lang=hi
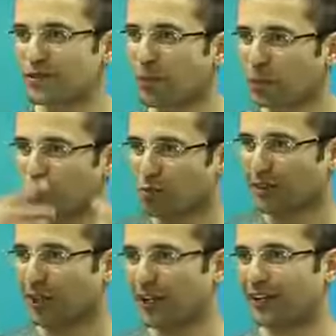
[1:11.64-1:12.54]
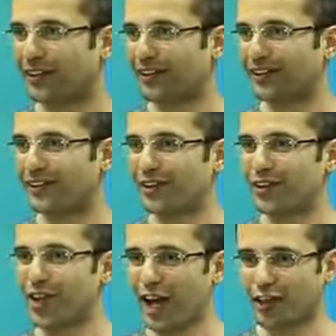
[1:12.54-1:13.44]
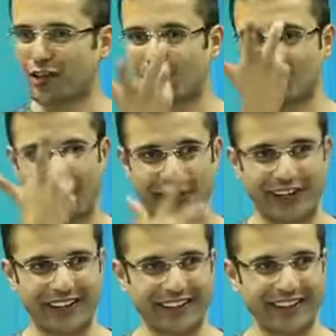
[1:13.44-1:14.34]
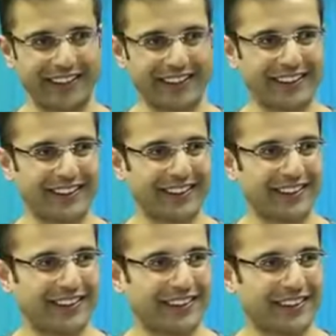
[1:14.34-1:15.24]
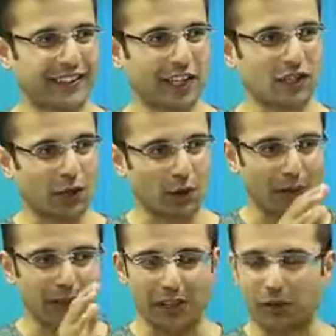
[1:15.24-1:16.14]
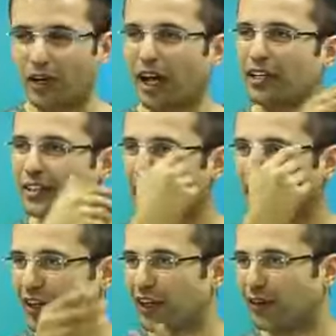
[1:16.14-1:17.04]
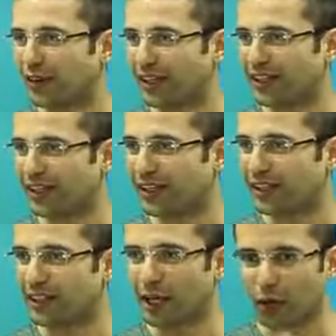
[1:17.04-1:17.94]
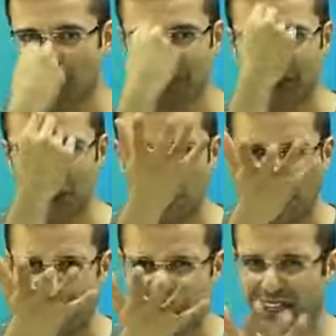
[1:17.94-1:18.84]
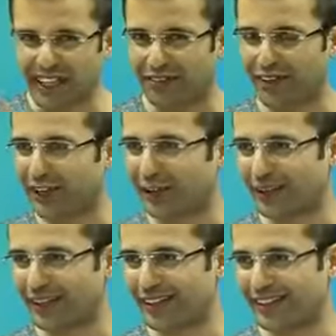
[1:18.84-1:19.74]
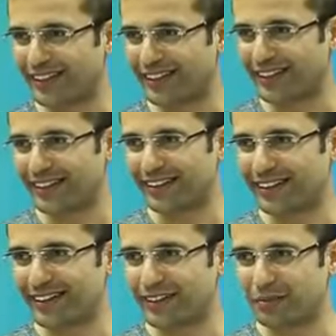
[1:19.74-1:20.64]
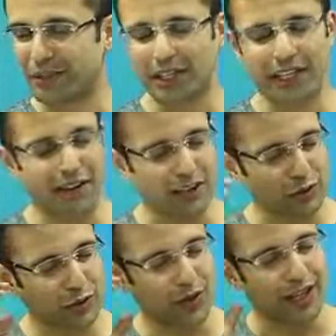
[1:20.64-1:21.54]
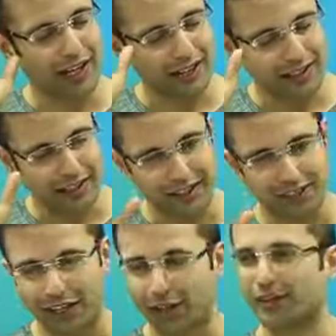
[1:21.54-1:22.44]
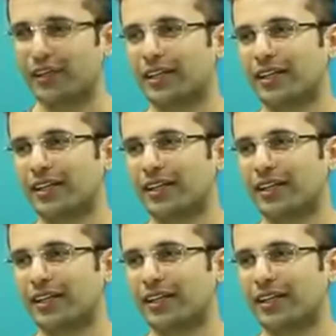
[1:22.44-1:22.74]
सब कुछ बदल गया रिएक्शंस बदल गए टच करोगे मदर को अलग तरह की फीलिंग होगी देखोगे मदर को अलग तरह की फीलिंग होगी मदर की आवाज सुनोगे अलग तरह की फीलिंग होगी